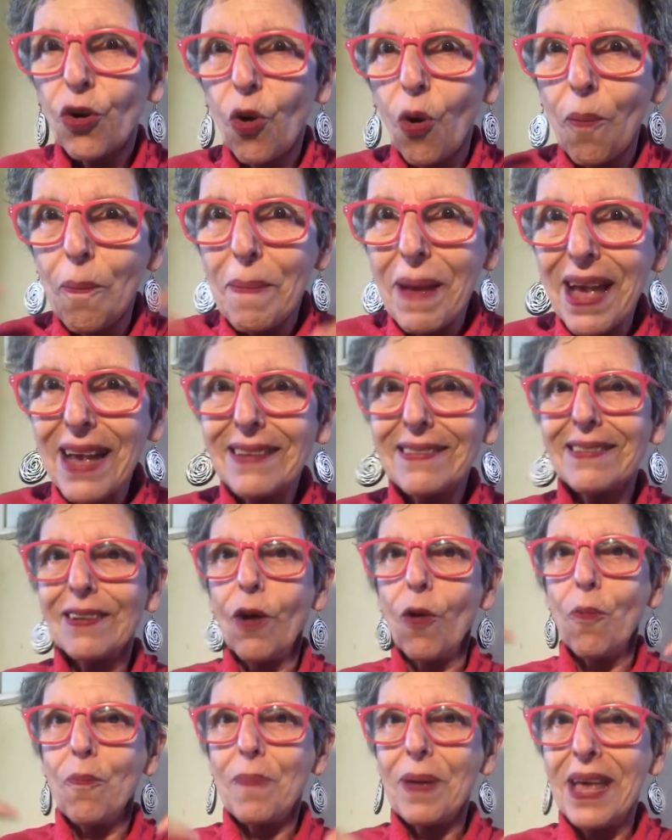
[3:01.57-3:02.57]

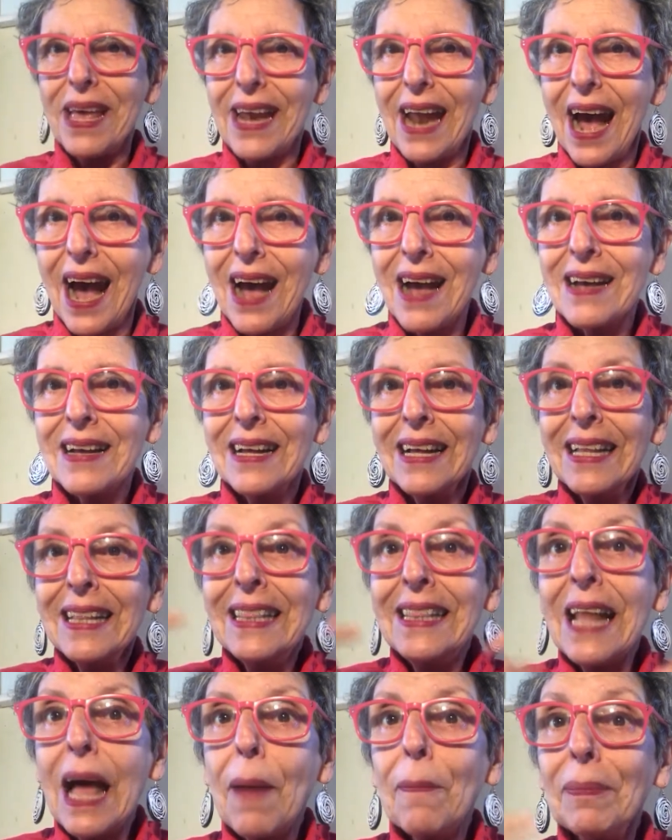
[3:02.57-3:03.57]
Começa a operar
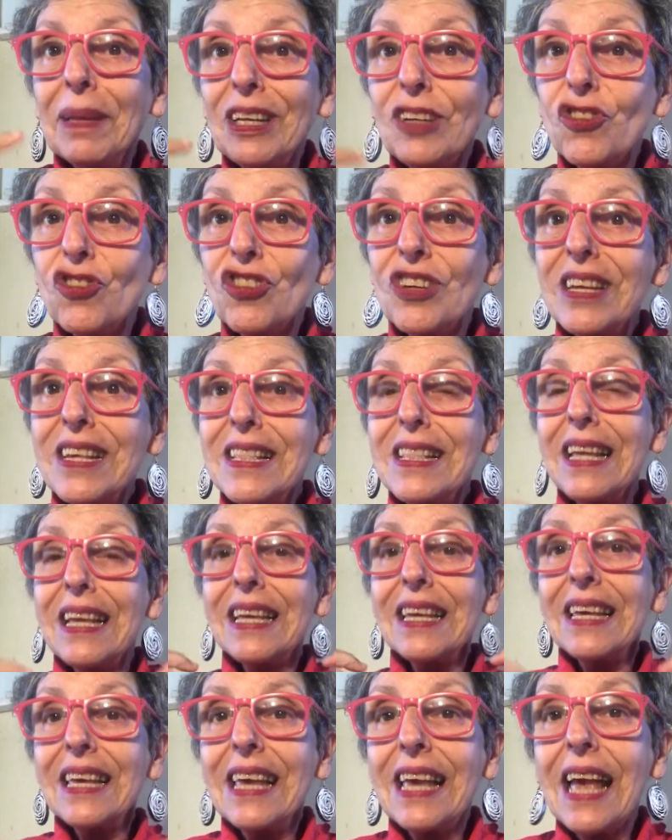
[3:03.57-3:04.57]
na medida
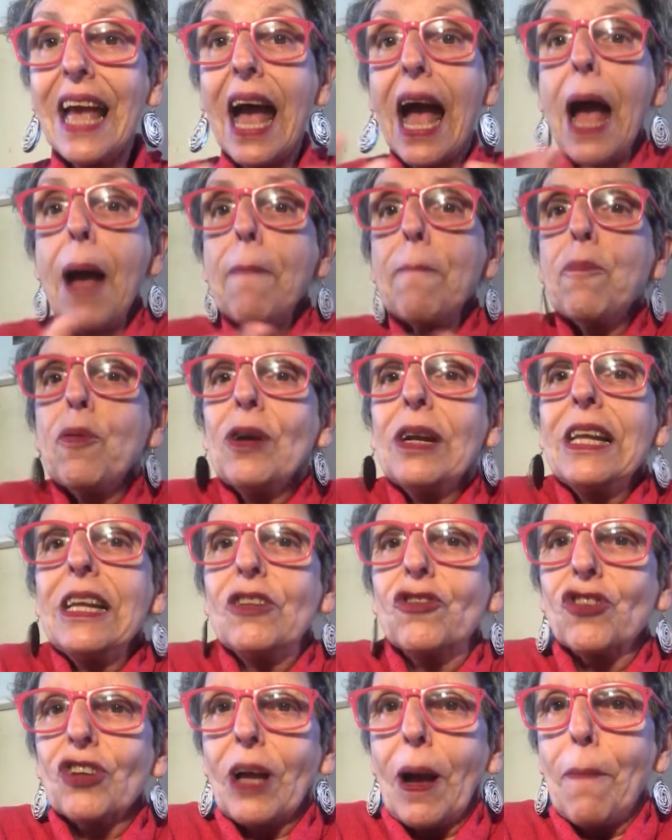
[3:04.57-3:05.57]
em que a
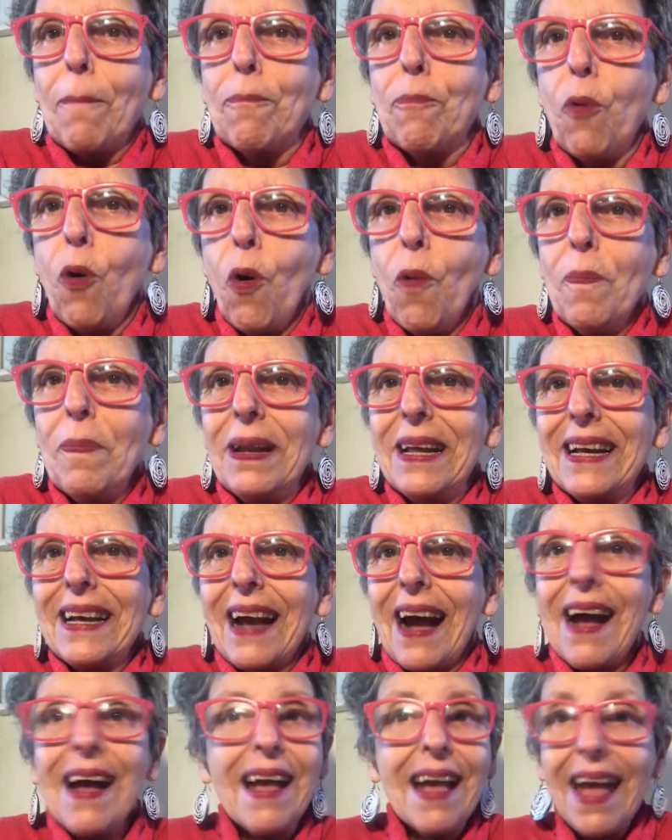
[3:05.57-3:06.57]
política
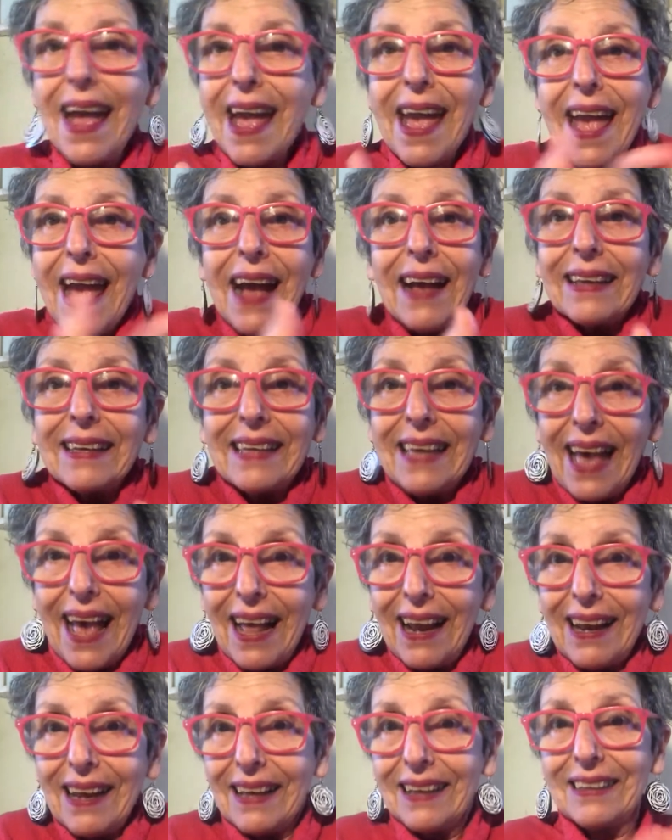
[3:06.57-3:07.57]
pública é
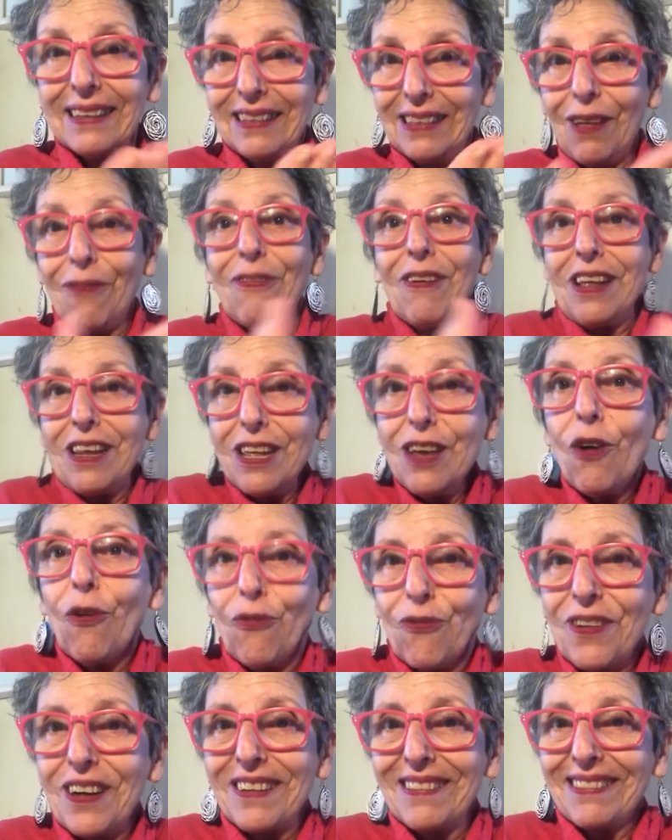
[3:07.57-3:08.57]
aquela que deveria
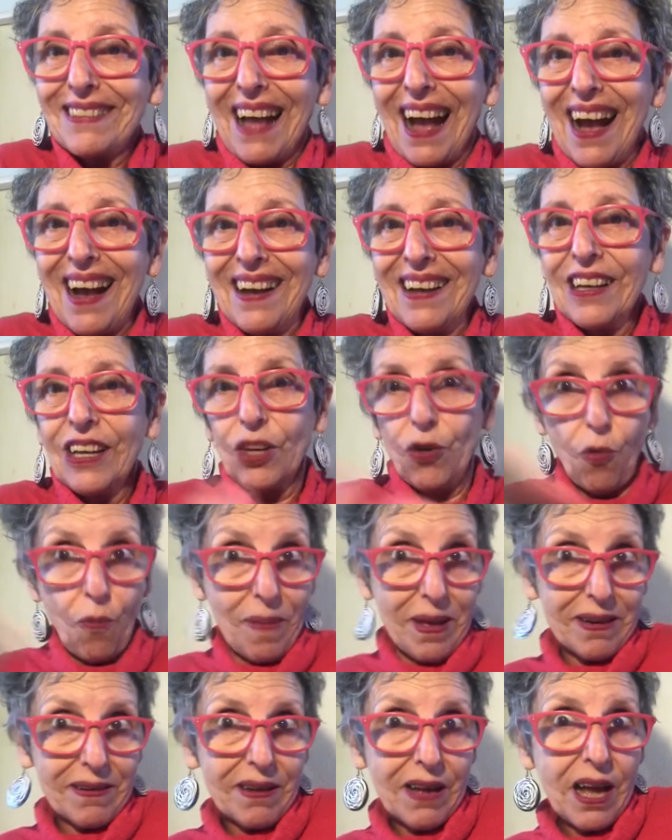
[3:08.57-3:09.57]
ofertar. O
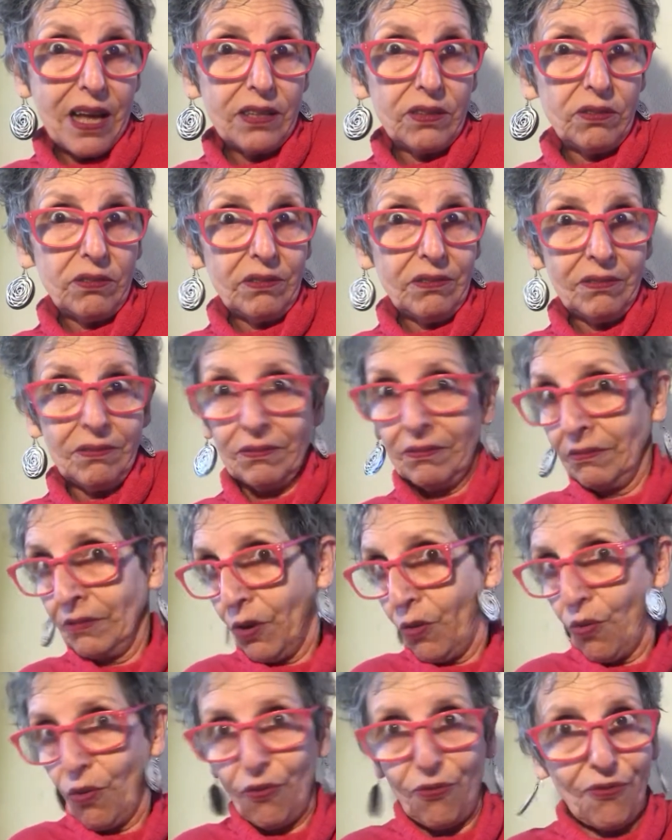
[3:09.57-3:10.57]
mercado
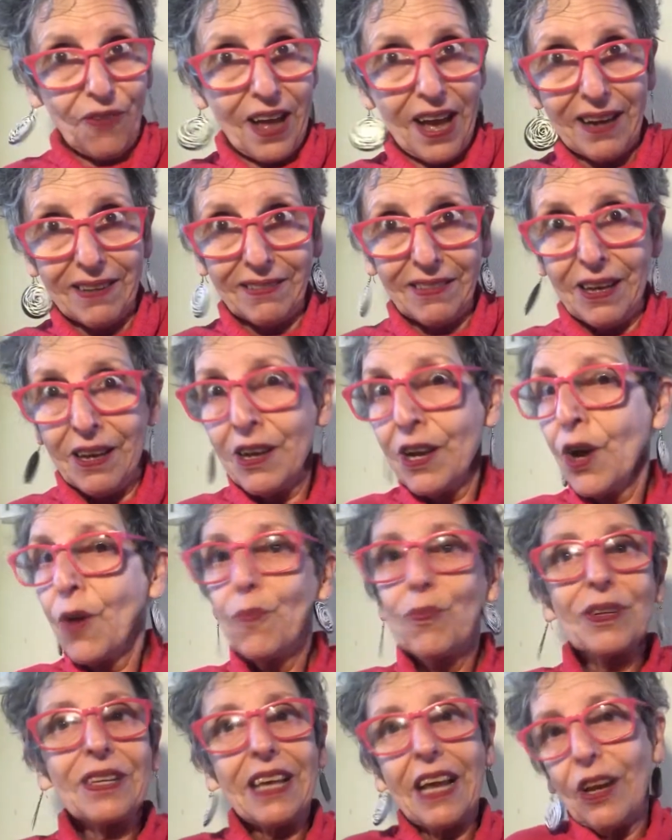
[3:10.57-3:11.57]
não oferta,
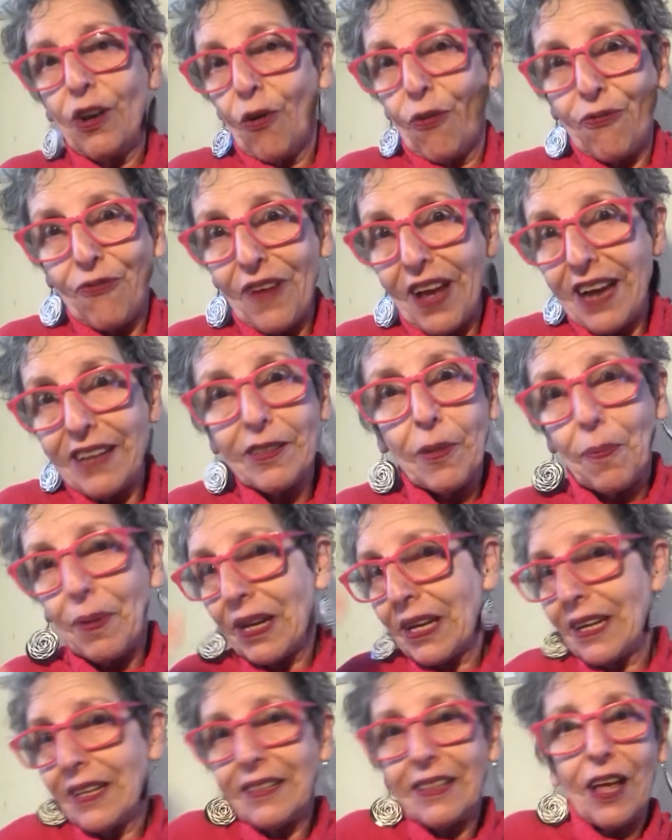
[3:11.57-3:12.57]
porque ele oferta
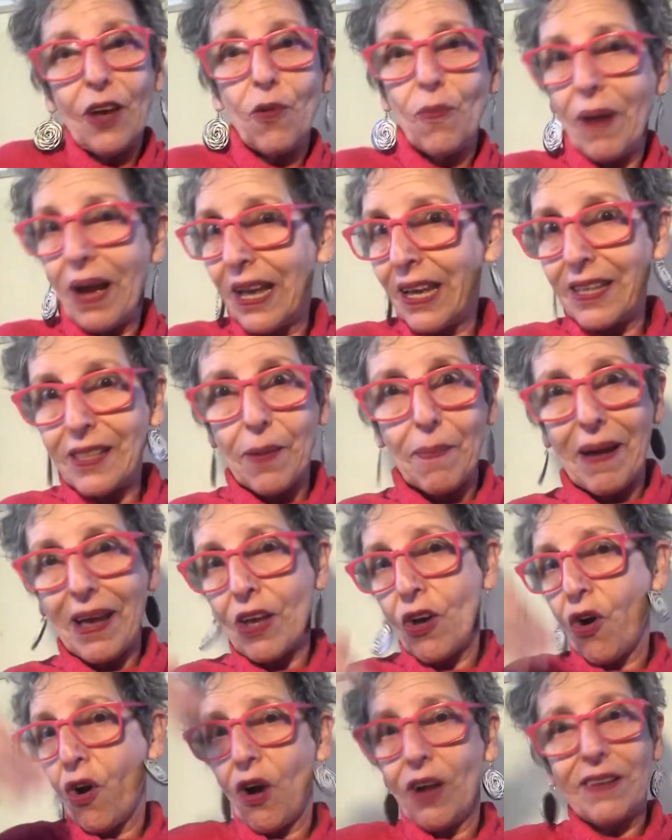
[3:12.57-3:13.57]
para quem tem uma renda
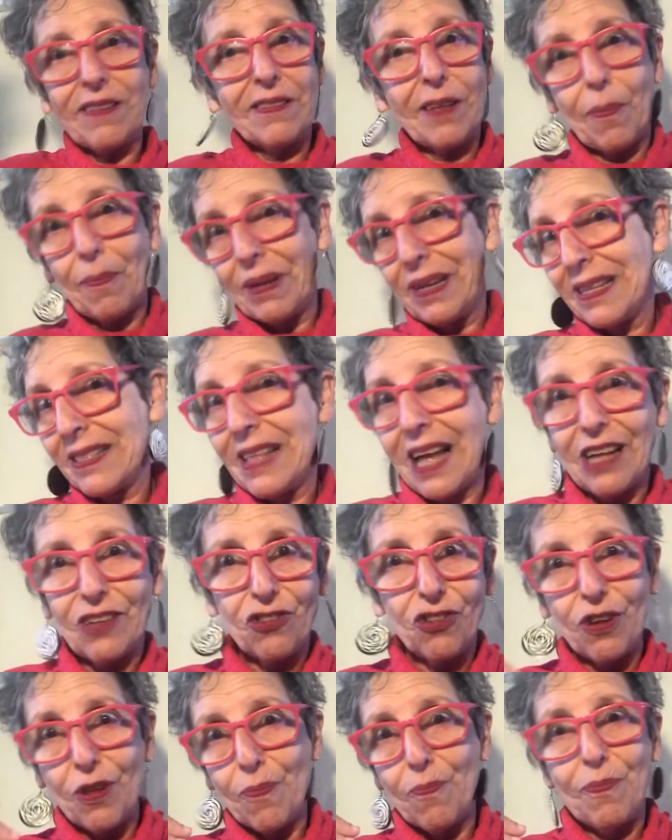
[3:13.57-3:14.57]
maior,
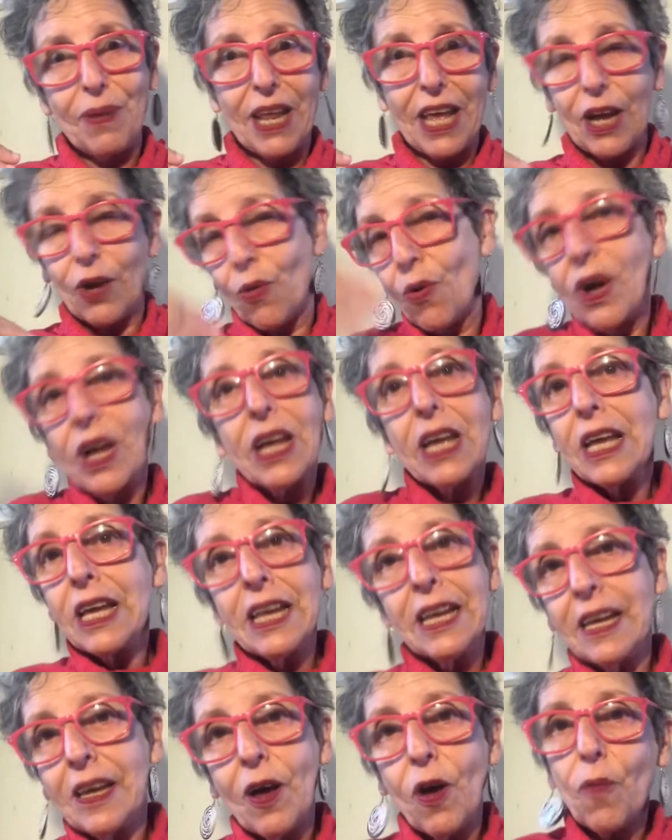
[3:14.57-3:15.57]
estabilidade no emprego,
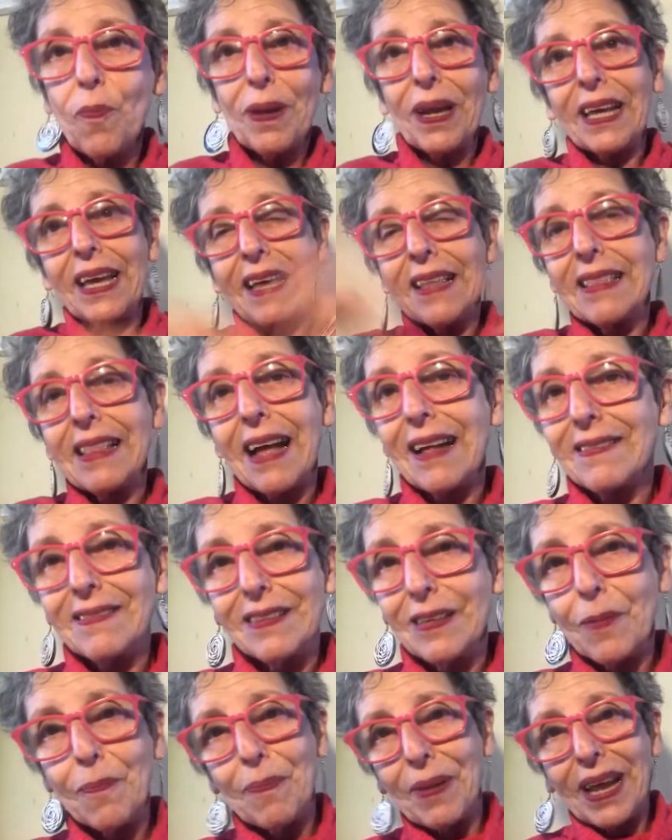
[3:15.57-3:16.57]
e não para quem está
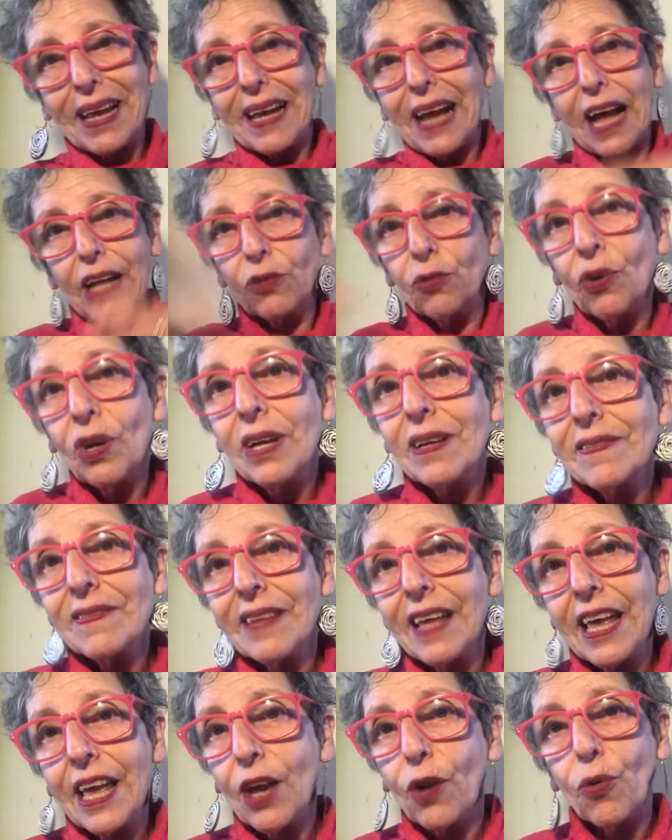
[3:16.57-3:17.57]
desempregado
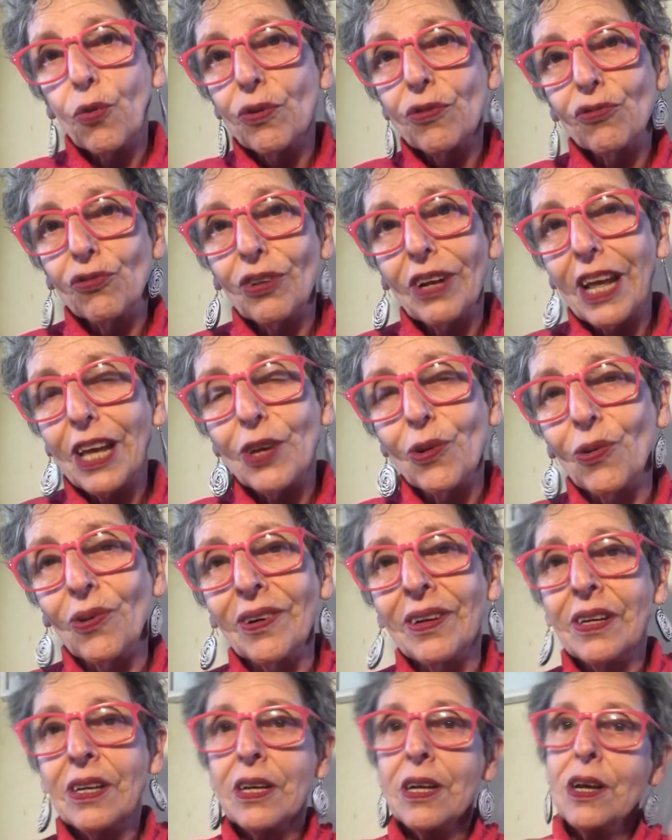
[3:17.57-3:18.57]
sem recurso
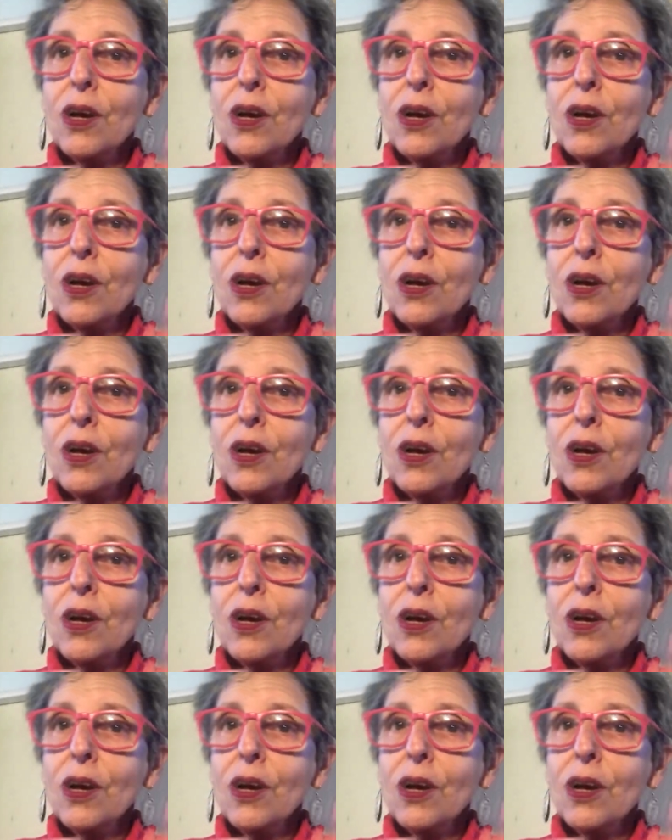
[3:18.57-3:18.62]
nenhum.